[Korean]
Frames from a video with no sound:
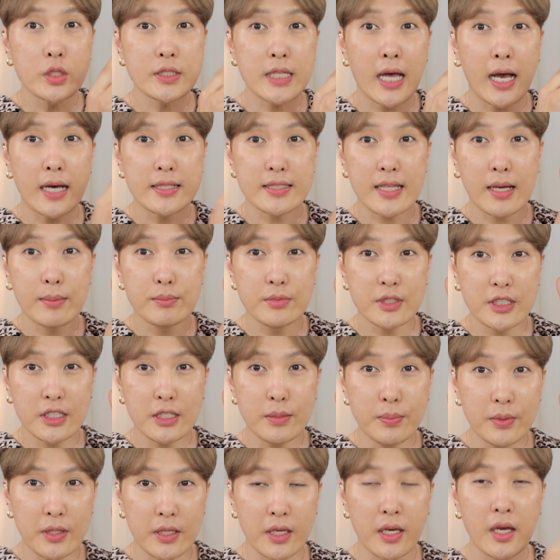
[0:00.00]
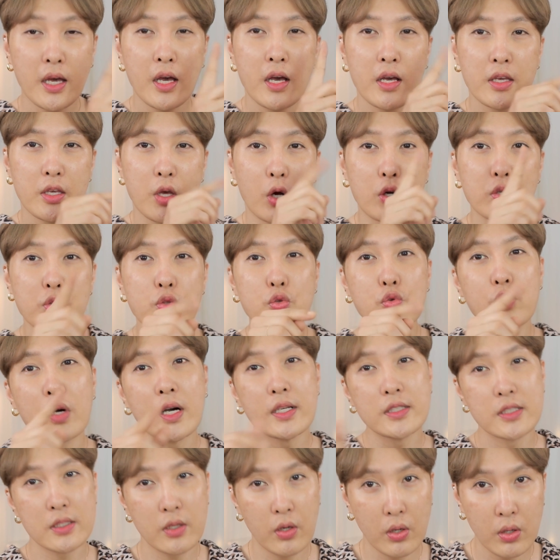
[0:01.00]
4, 3, 12,
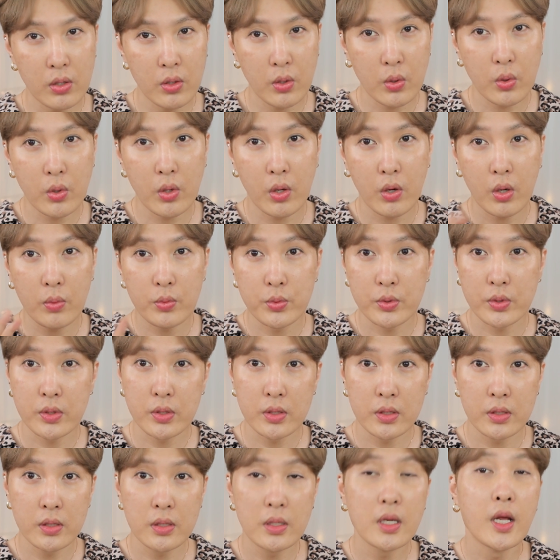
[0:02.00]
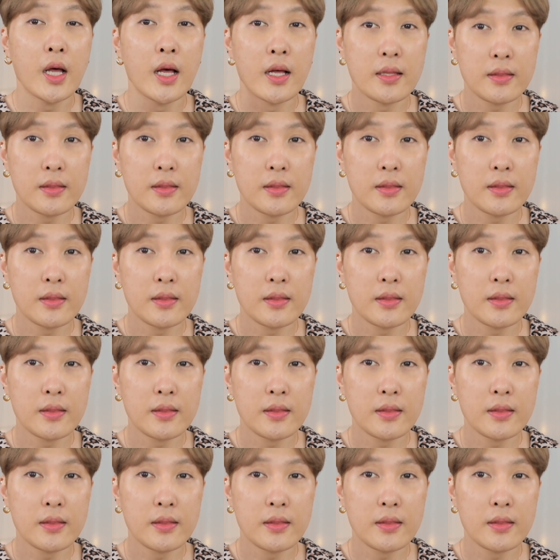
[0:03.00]
12가지 컬러로 여러분들을